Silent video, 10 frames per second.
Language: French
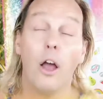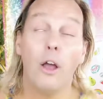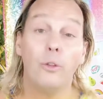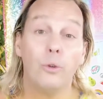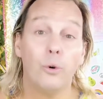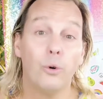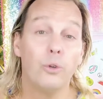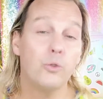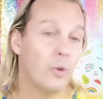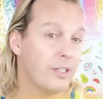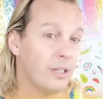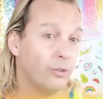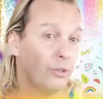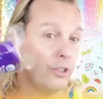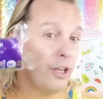
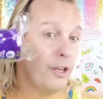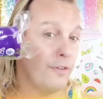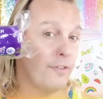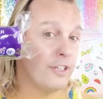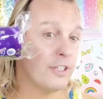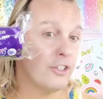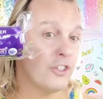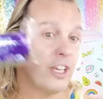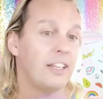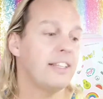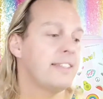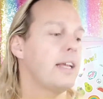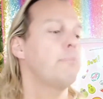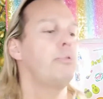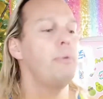1,69€, les Sunshine, les
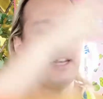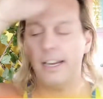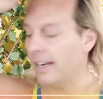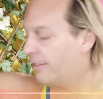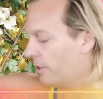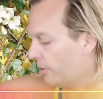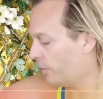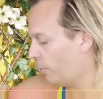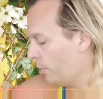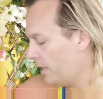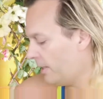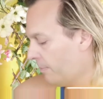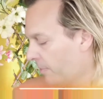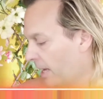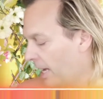sacs poubelles à la vente, oui.
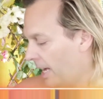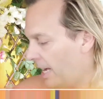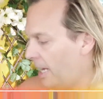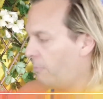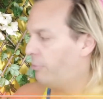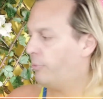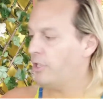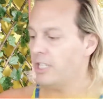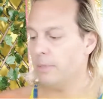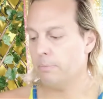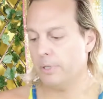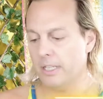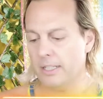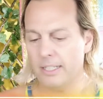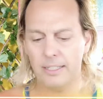Et puis j'ai
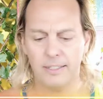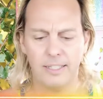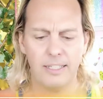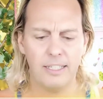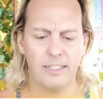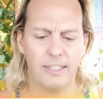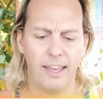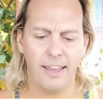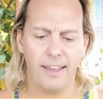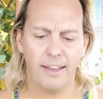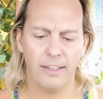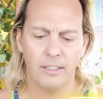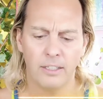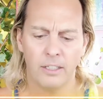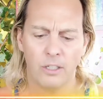pris des Teddycare.
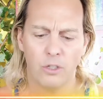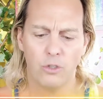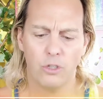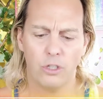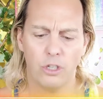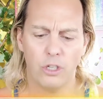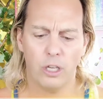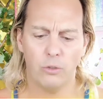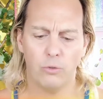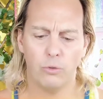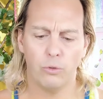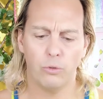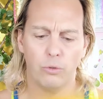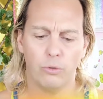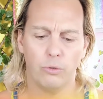C'est des genres
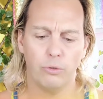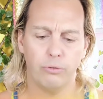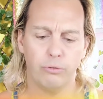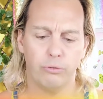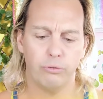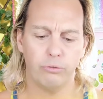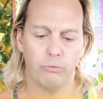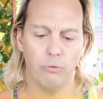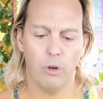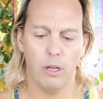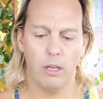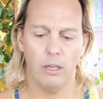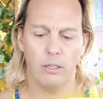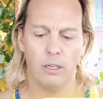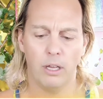de...
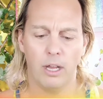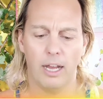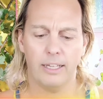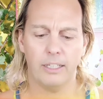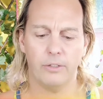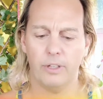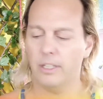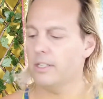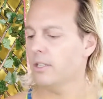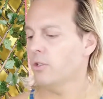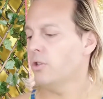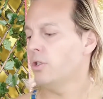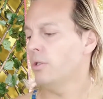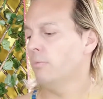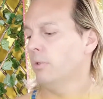Ouais, à 95
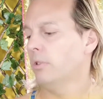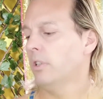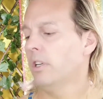centimes.